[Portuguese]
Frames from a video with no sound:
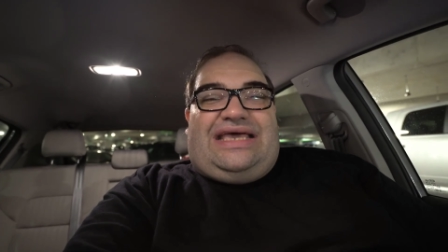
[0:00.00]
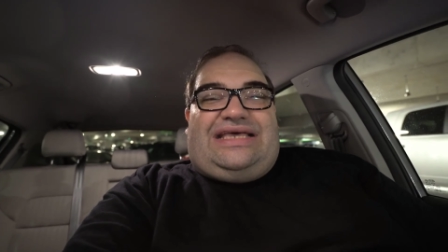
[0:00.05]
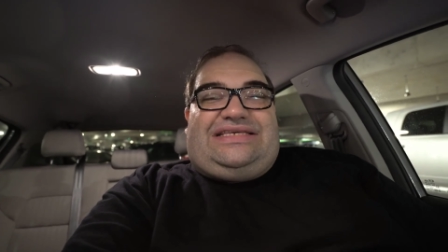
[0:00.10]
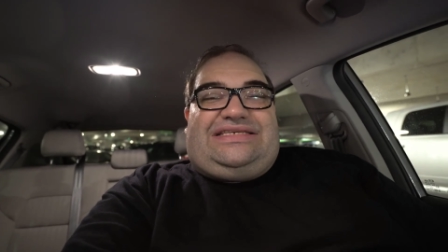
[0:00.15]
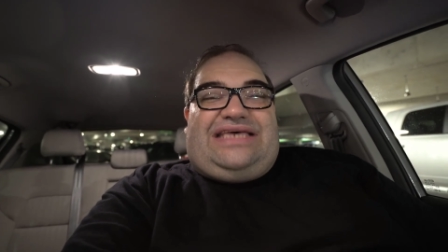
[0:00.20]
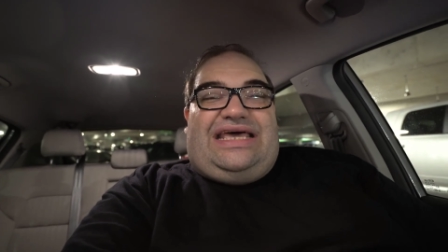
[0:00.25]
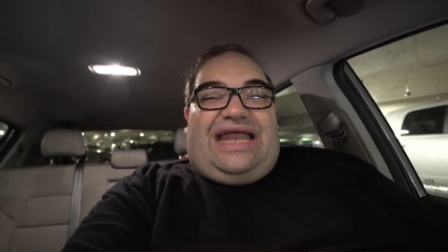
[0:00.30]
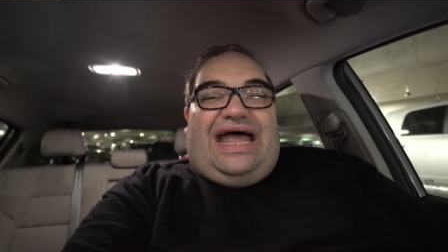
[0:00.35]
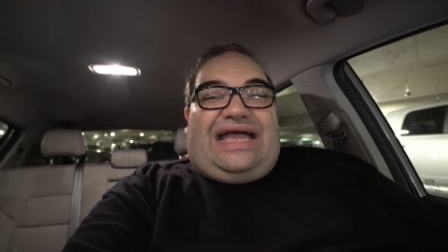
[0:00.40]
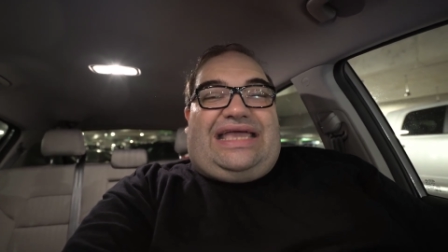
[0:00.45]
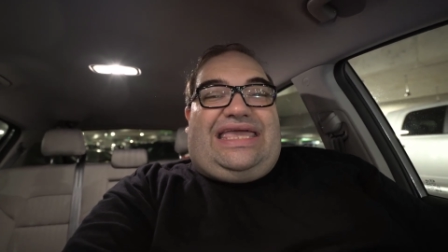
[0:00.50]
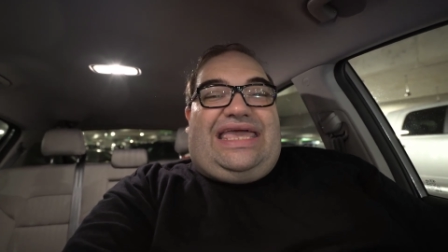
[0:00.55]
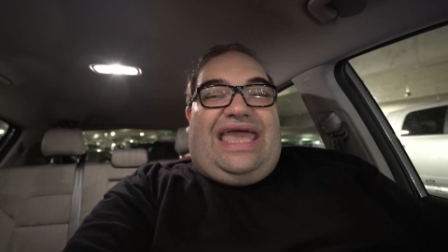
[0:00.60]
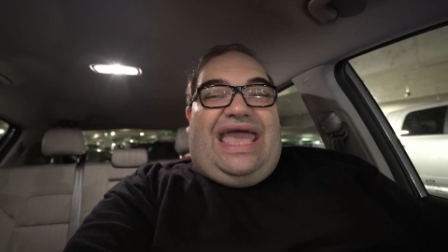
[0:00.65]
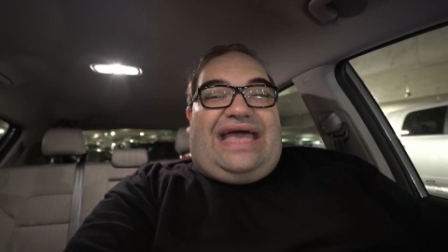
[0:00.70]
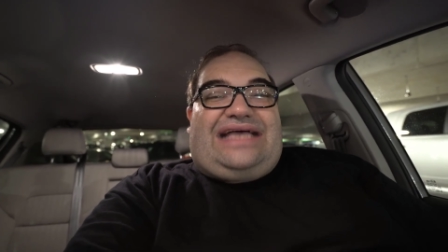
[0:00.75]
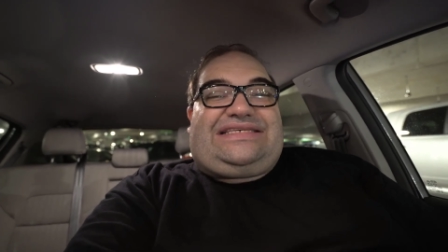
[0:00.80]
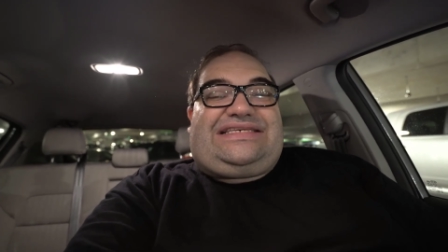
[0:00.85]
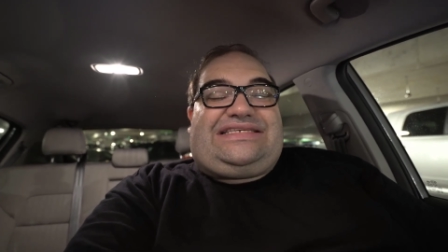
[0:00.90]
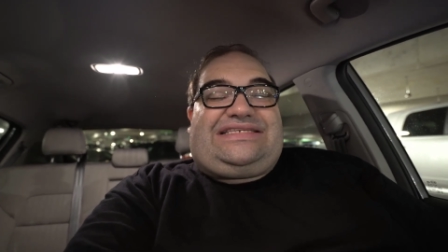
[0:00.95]
será que
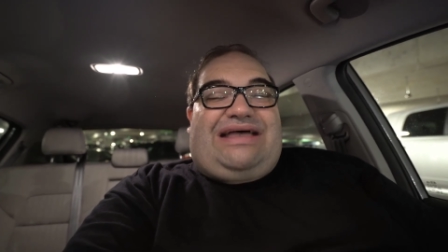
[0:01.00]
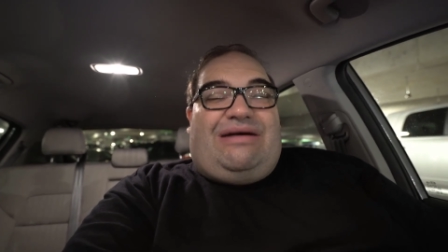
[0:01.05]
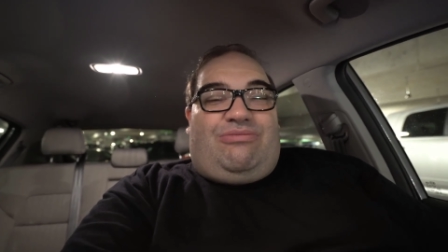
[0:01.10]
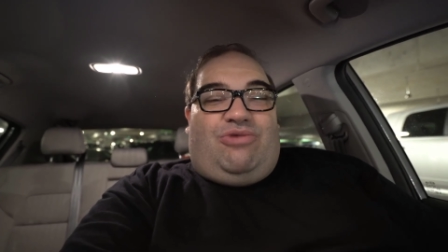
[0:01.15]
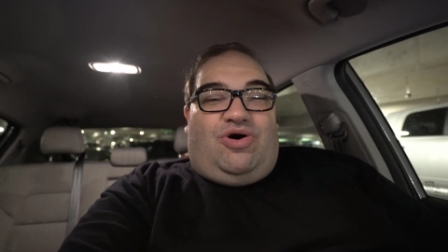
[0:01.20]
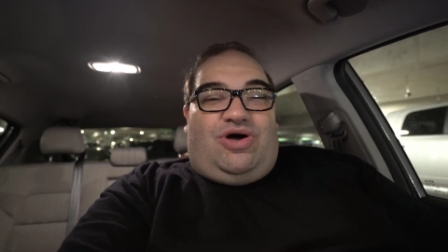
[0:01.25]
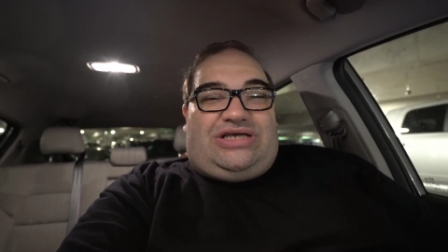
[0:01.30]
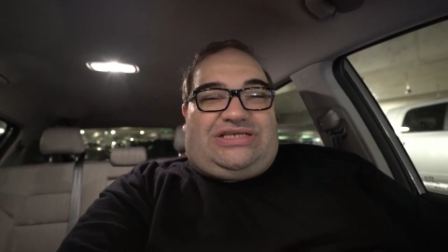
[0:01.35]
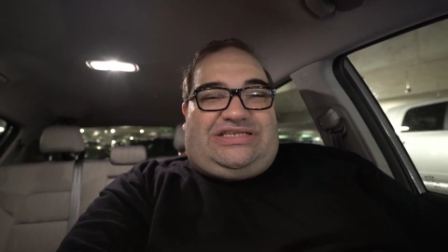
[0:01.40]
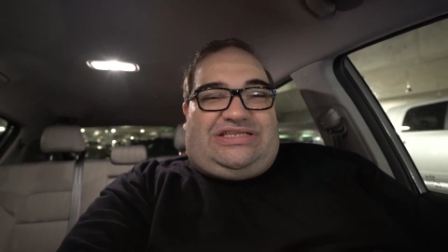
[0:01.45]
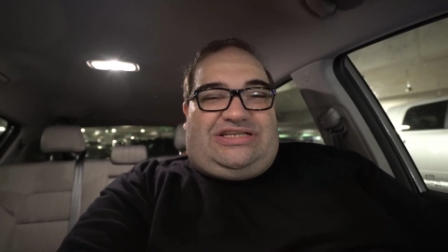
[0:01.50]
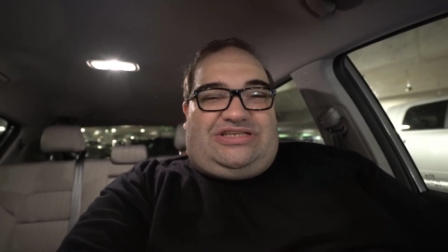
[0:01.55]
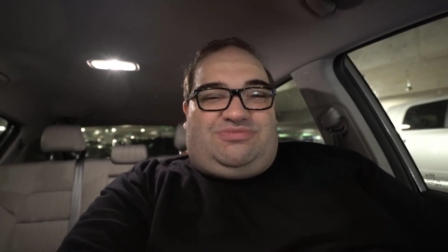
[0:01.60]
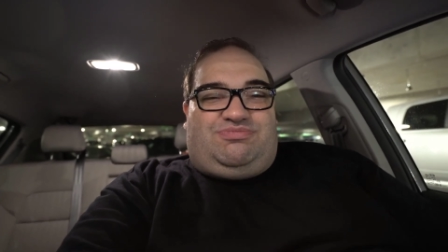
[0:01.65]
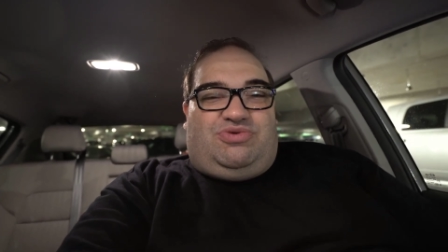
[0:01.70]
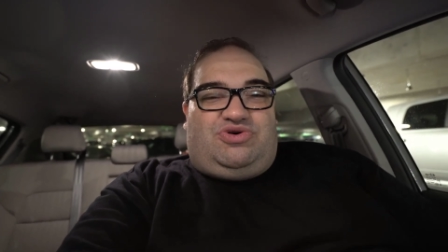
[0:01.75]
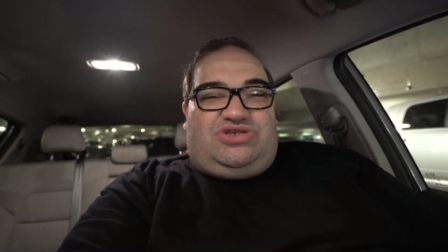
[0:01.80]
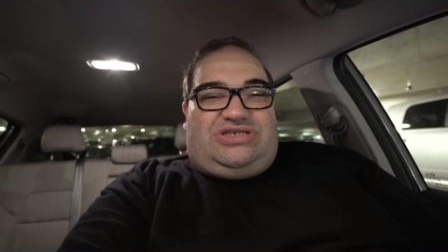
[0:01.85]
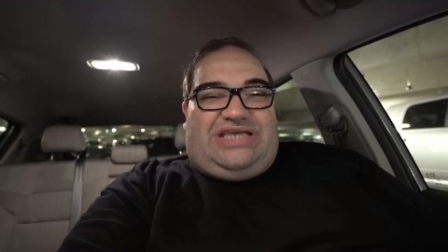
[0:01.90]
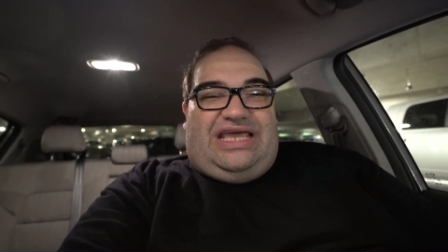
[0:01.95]
essas amostras,
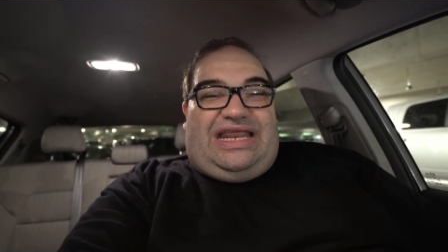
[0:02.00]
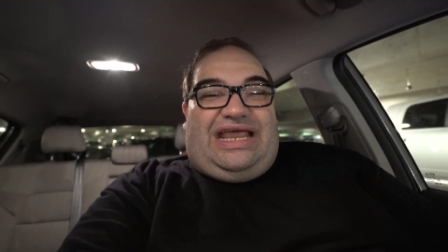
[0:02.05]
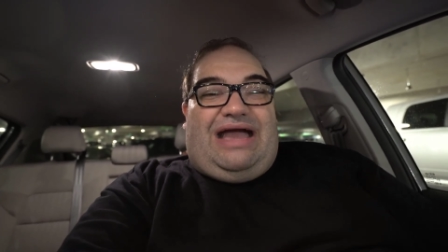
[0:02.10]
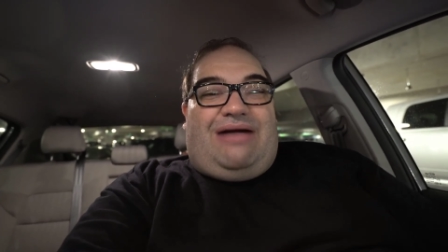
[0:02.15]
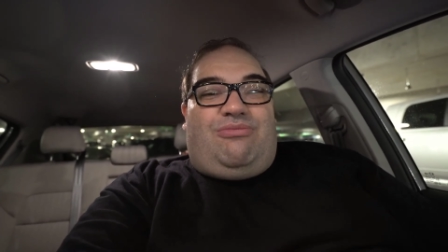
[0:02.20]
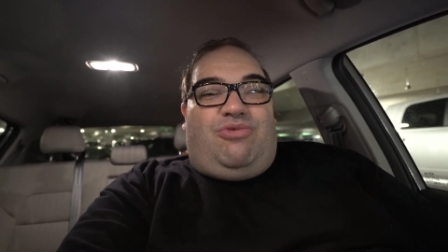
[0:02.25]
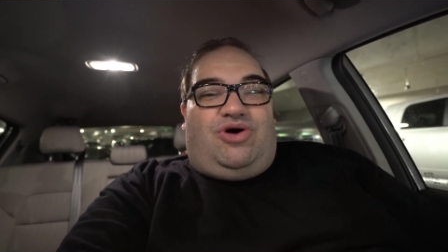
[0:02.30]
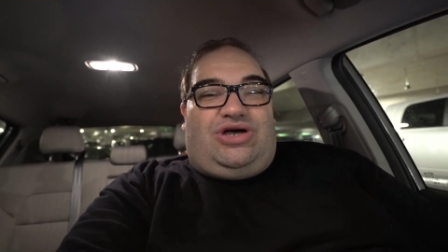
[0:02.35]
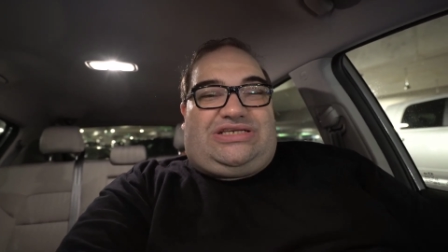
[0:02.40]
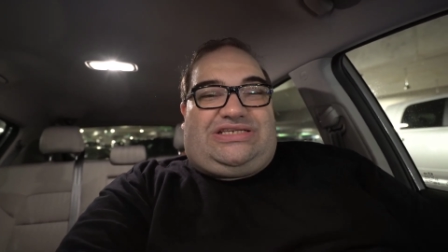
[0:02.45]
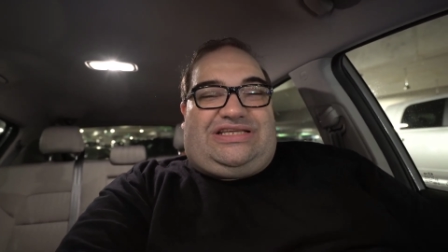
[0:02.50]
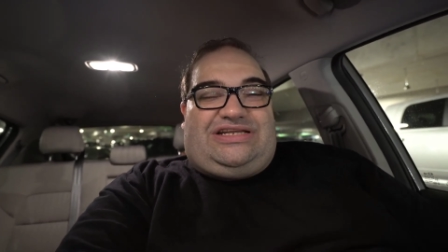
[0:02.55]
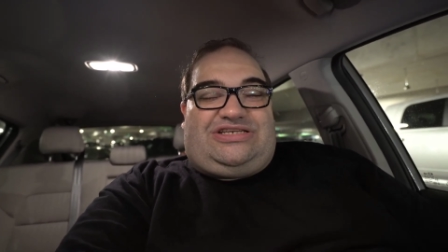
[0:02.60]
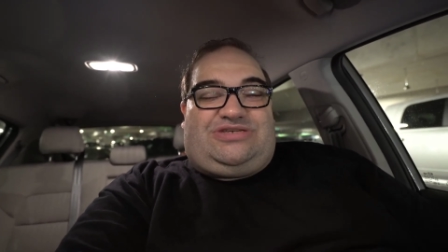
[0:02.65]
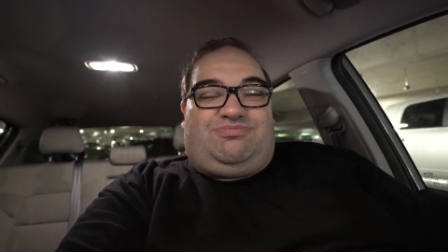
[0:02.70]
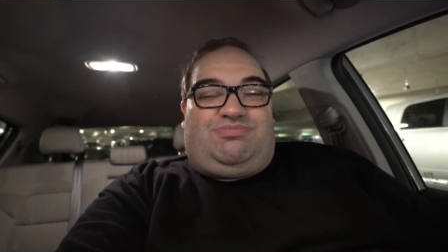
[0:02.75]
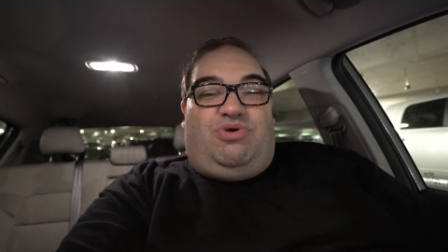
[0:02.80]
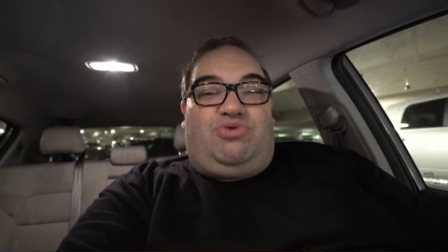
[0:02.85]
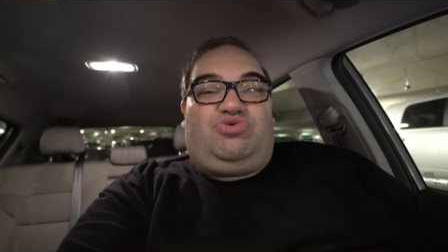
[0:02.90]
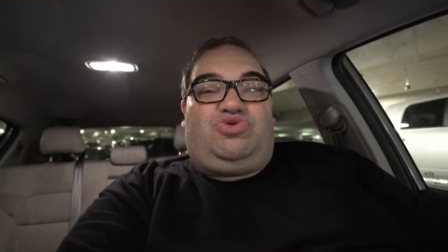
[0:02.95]
por serem
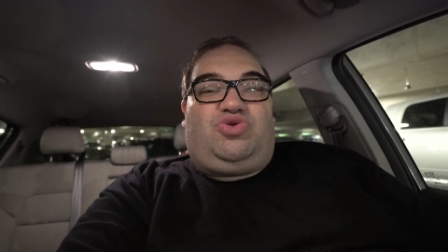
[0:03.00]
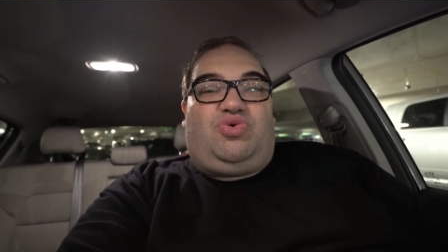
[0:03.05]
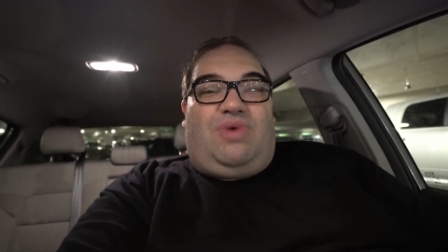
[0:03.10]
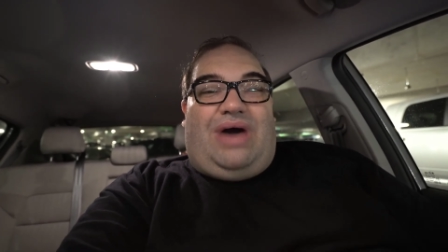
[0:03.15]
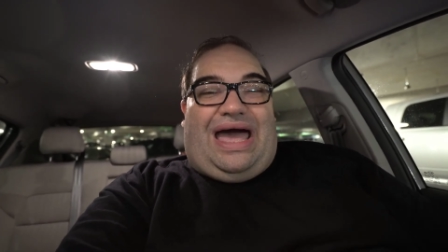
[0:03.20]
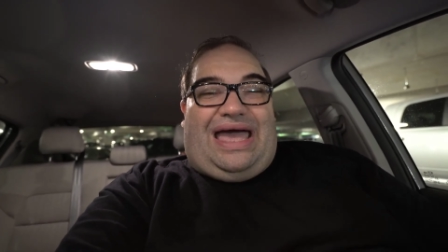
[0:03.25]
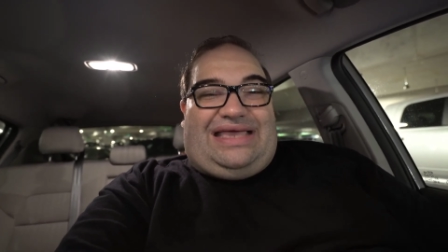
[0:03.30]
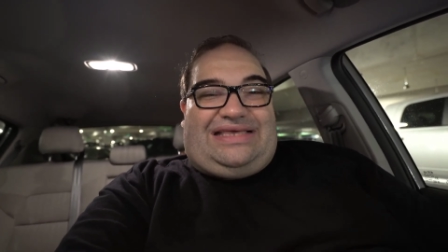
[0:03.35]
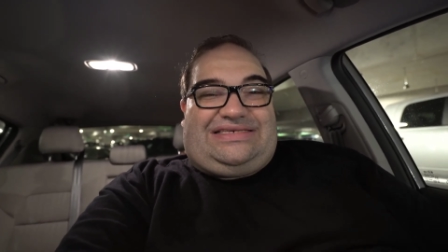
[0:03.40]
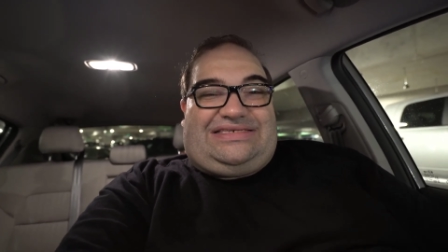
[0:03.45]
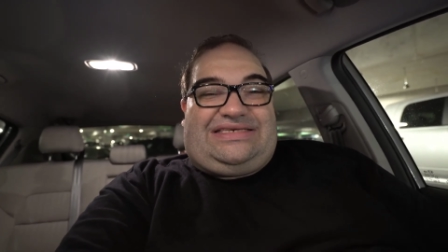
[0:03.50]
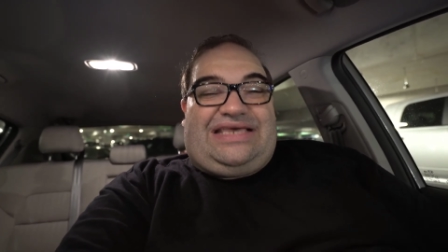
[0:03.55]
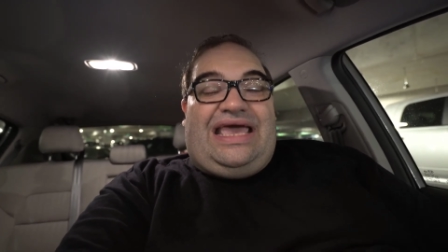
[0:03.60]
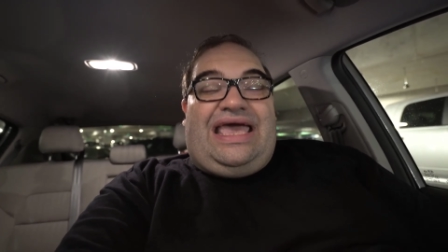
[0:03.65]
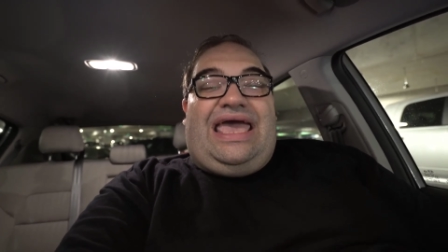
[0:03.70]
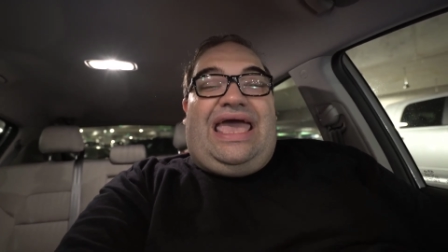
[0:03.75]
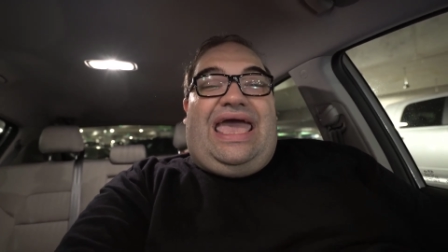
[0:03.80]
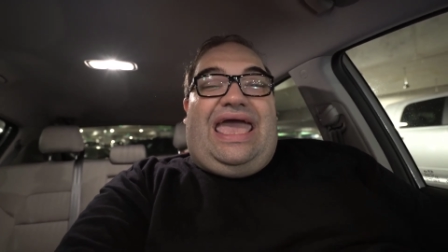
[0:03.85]
amostras pontuais,